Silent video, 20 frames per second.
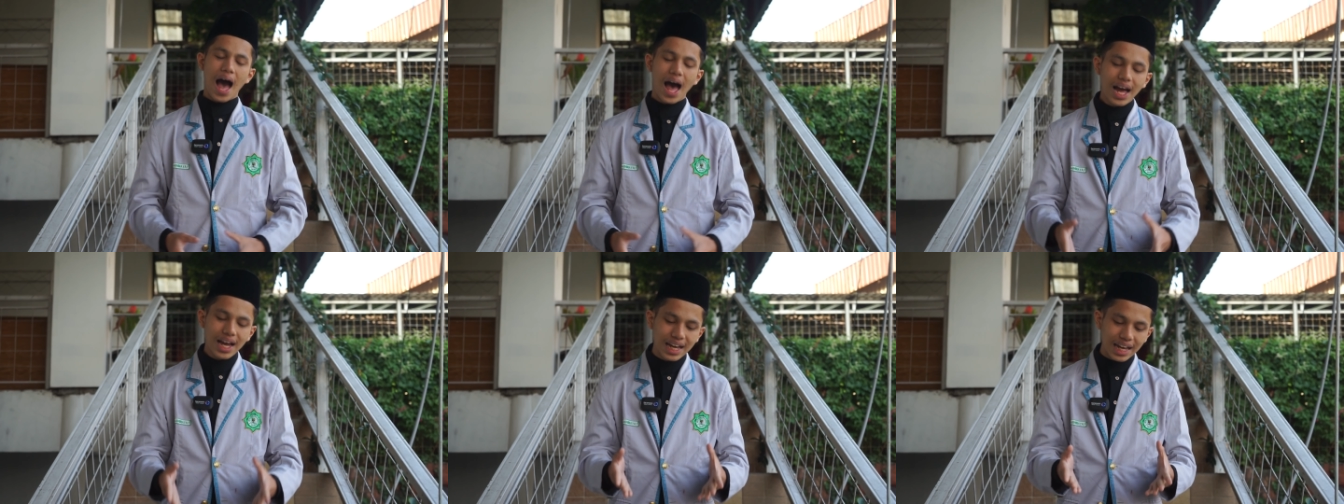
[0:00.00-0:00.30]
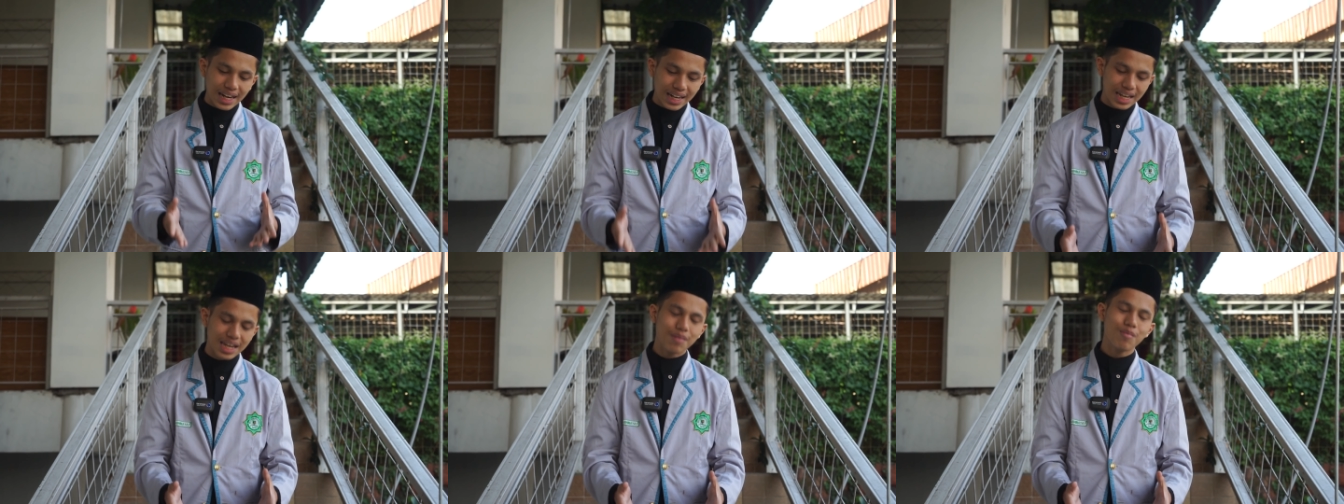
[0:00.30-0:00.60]

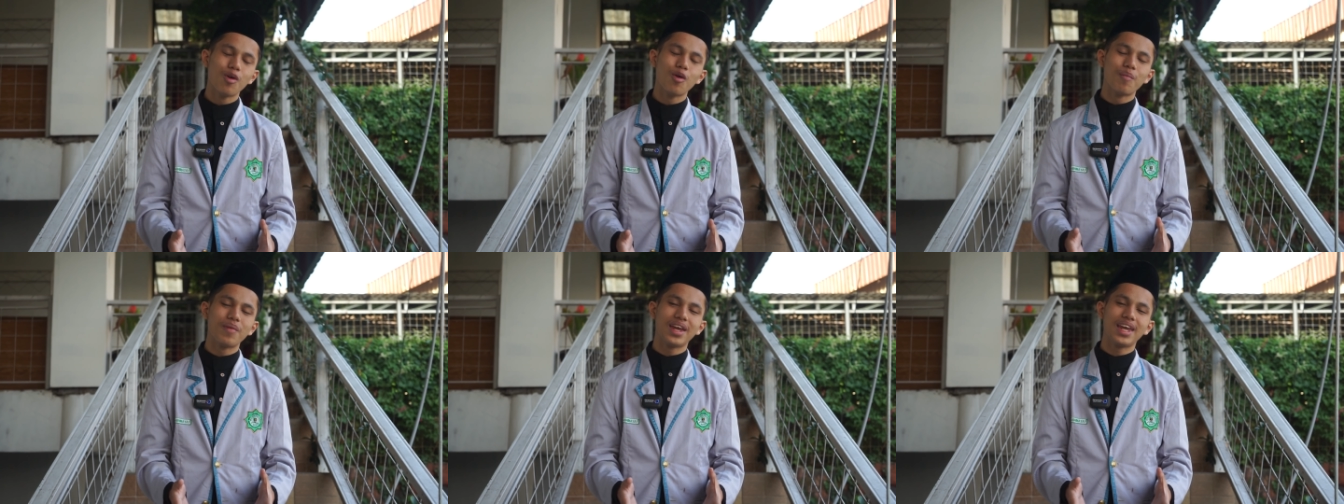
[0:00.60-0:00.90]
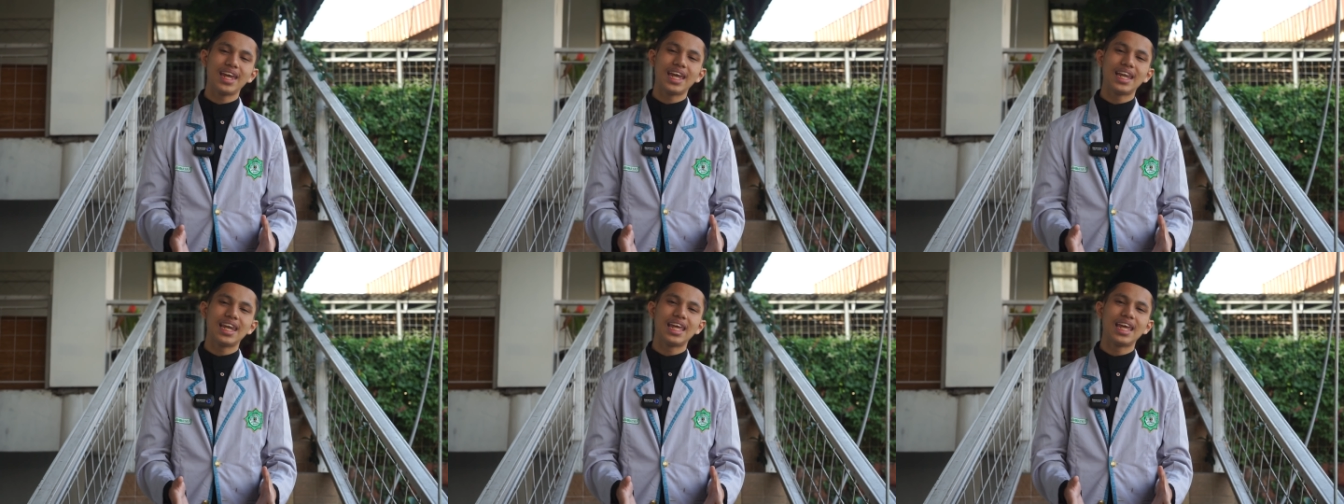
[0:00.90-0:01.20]
agar di
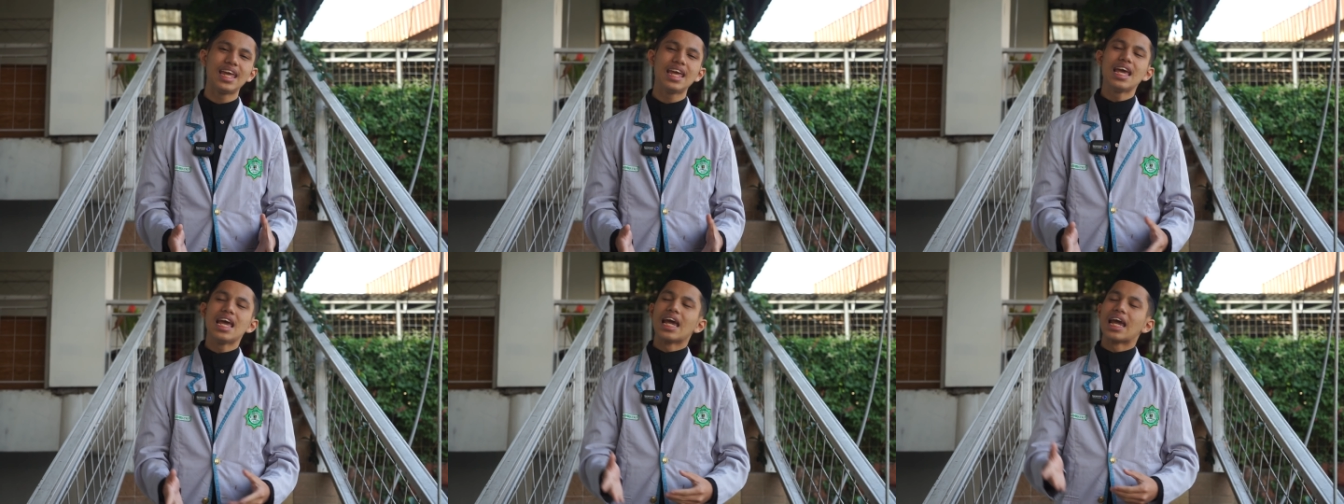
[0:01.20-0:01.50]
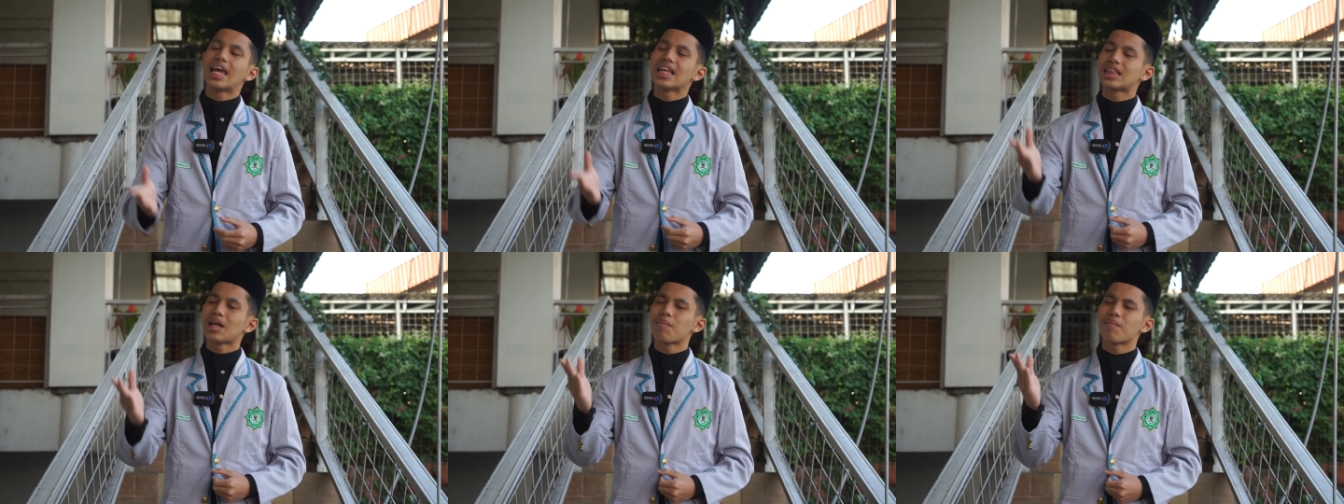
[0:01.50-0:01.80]
bumi ini
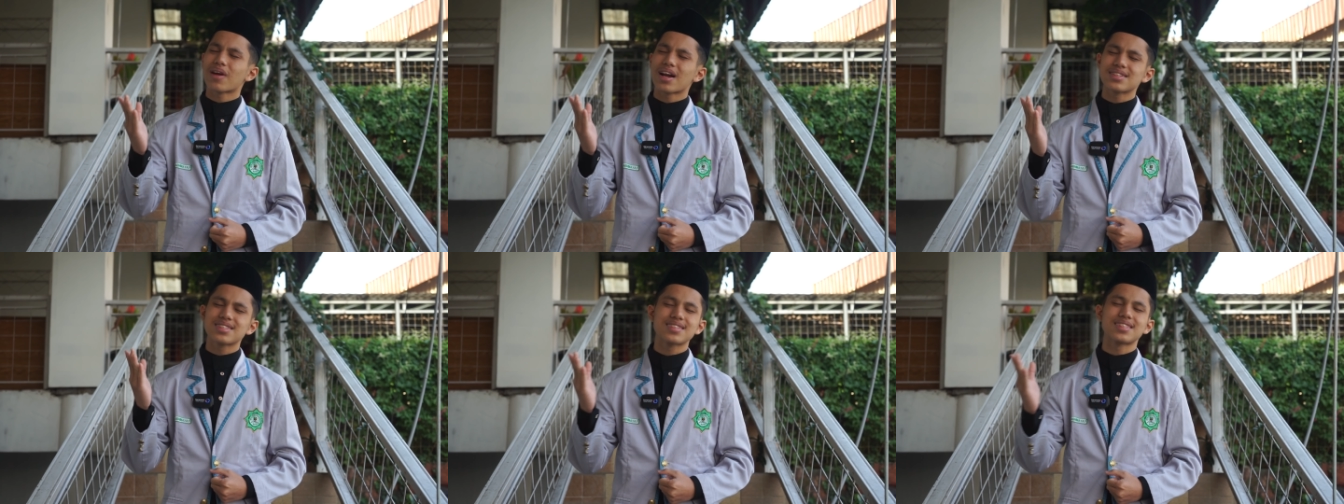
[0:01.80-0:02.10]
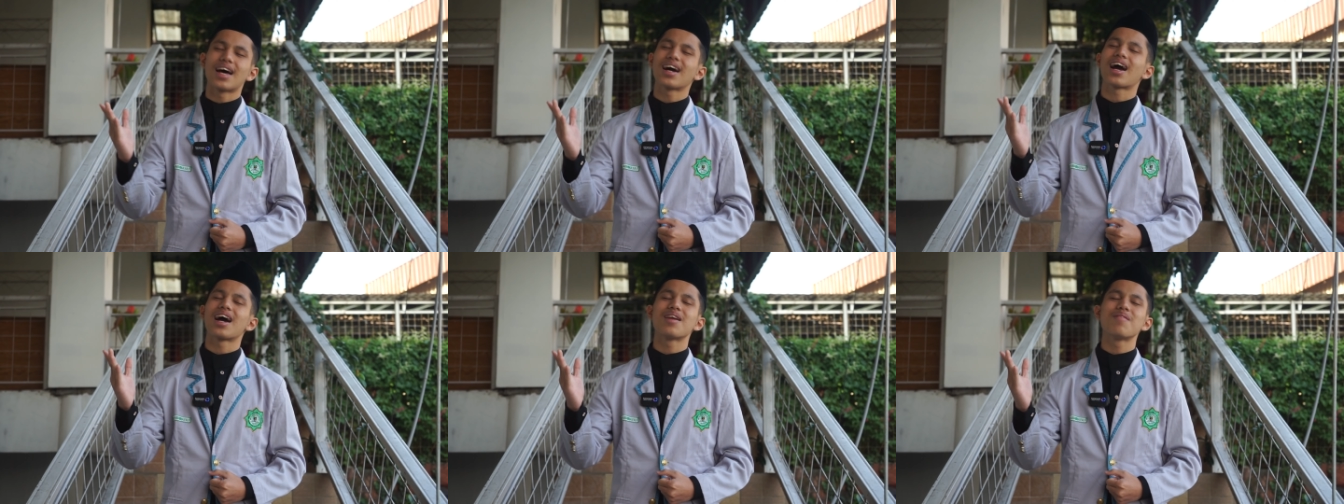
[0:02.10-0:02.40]
kita
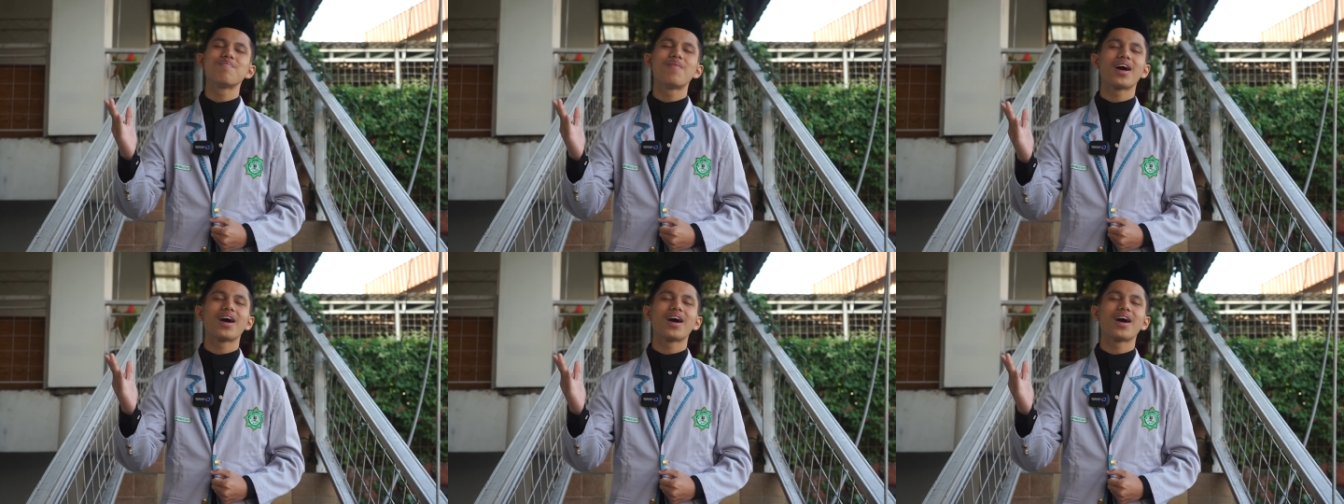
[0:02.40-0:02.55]
merasakan